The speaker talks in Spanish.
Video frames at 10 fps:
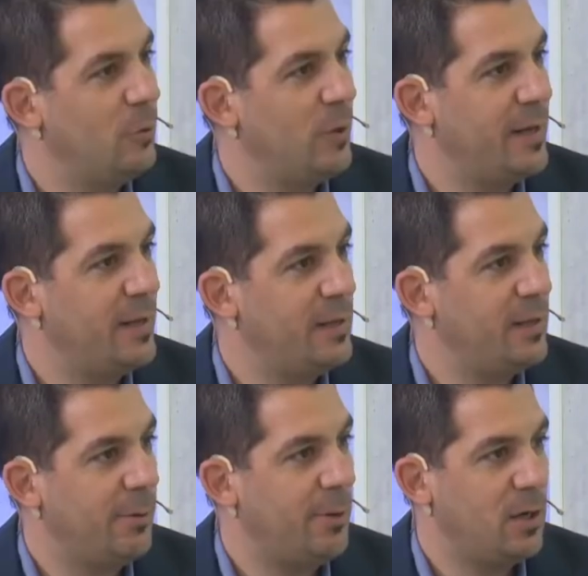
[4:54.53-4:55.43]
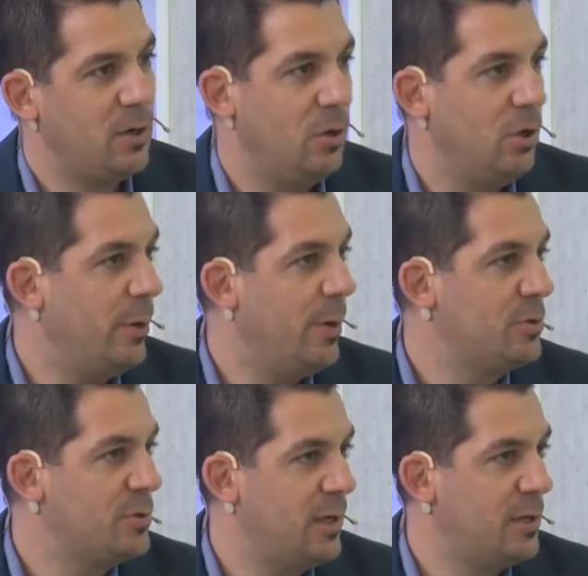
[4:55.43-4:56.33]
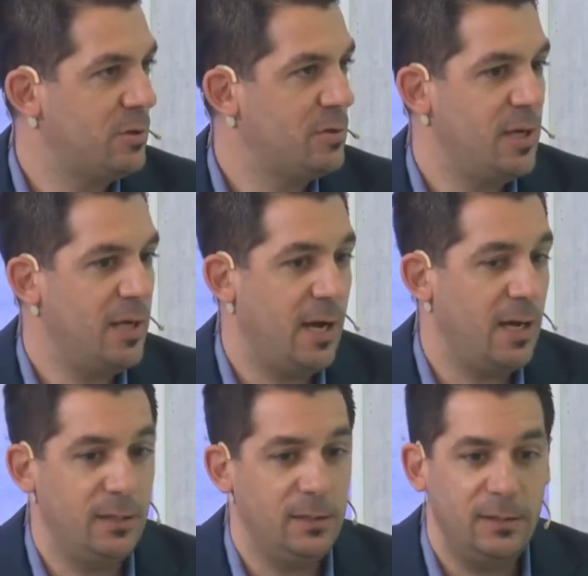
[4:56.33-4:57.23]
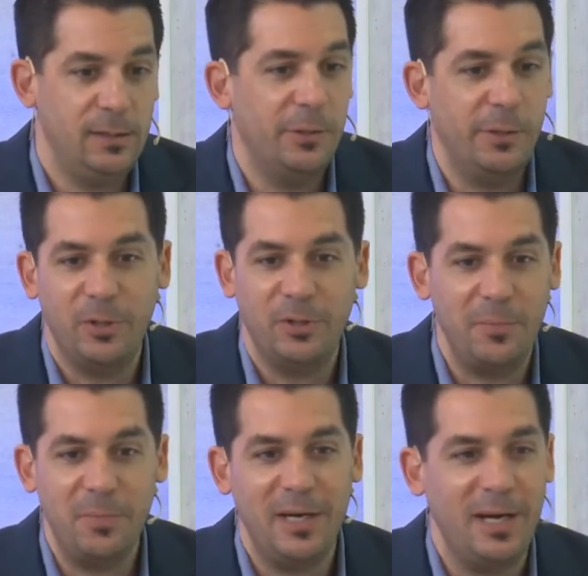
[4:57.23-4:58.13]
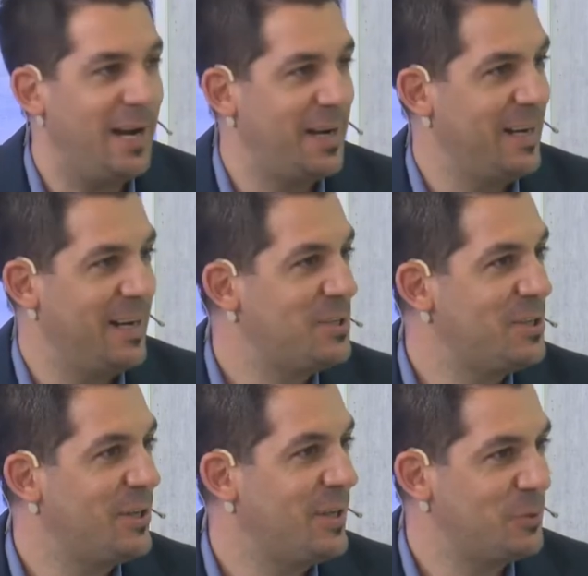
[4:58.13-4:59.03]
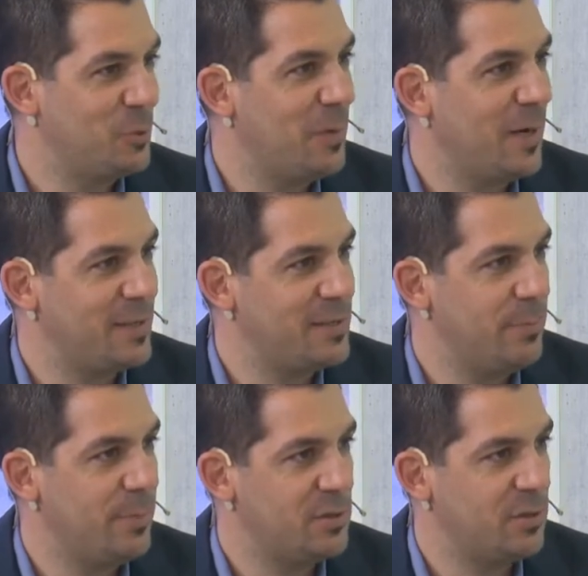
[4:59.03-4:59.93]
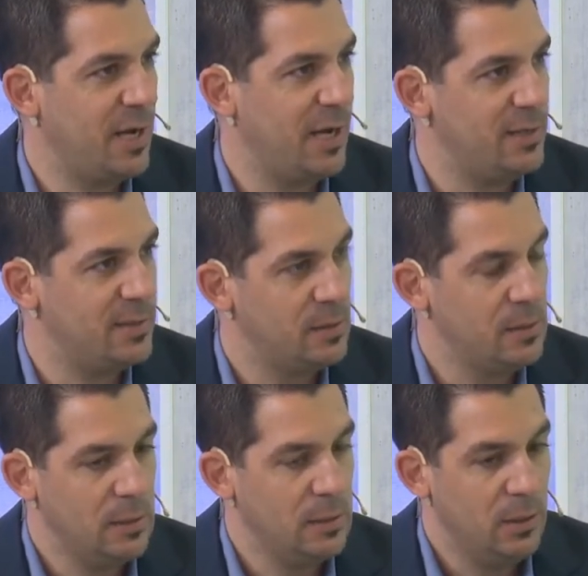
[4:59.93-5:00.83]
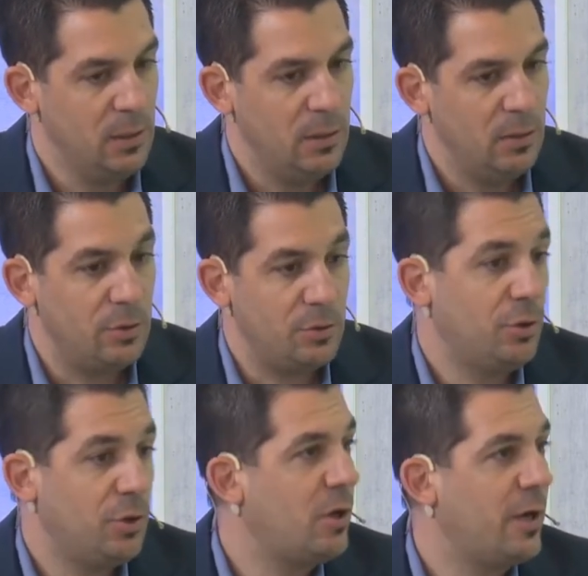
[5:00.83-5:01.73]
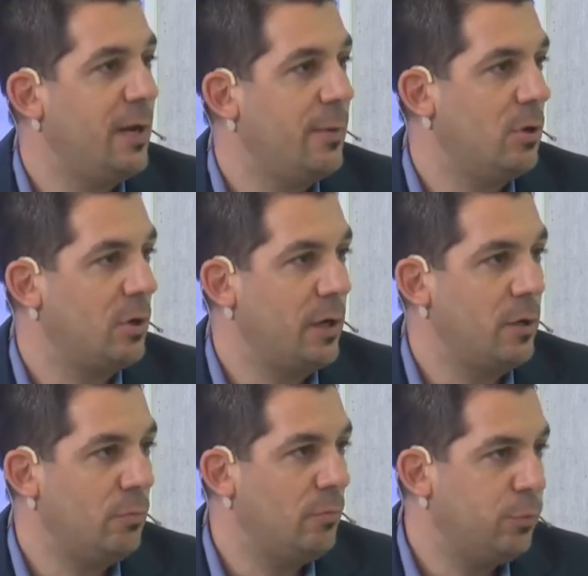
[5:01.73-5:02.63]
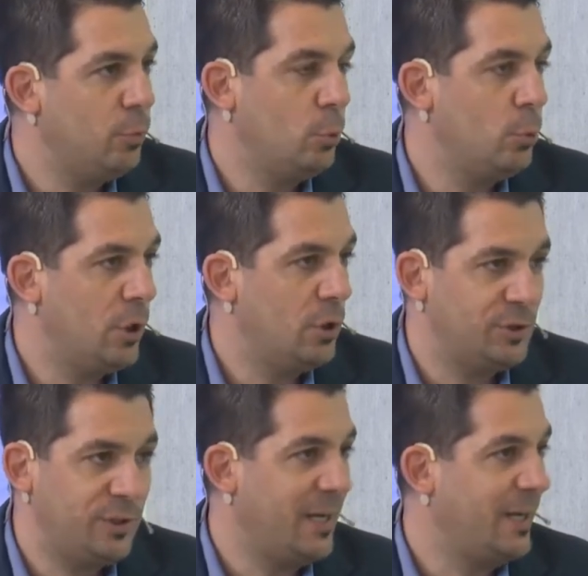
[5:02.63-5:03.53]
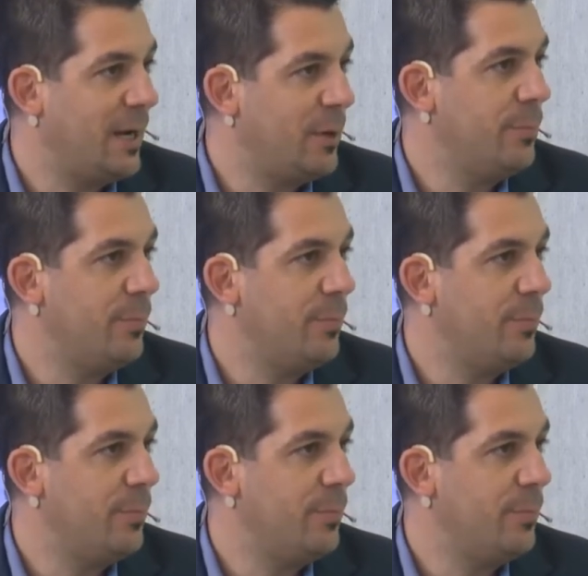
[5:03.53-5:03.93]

lugares de trabajo, lo vemos en la sociedad y lo vemos también en las relaciones humanas y personales. Nosotros creemos que en un futuro cercano,